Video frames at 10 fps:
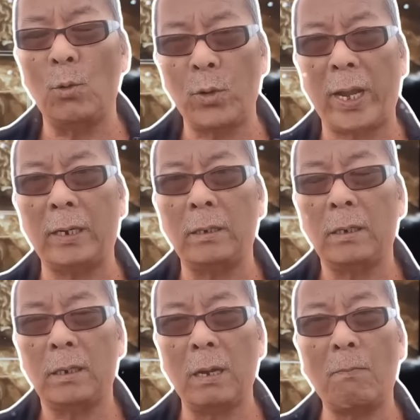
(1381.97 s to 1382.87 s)
Ukraine,
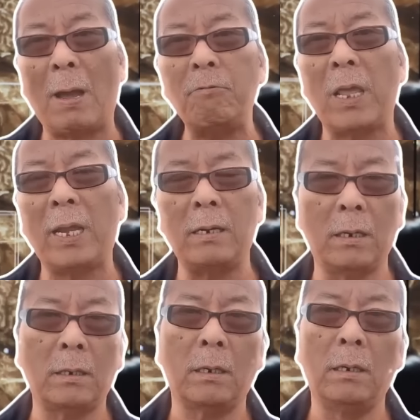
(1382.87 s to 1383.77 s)
vừa bảo vệ
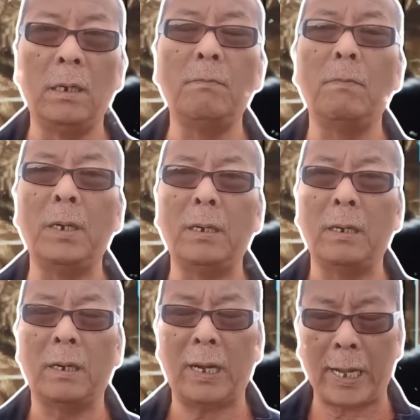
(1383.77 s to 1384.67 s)
được Liên minh
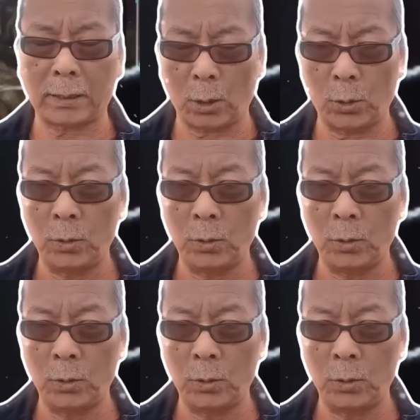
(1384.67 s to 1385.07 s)
NATO,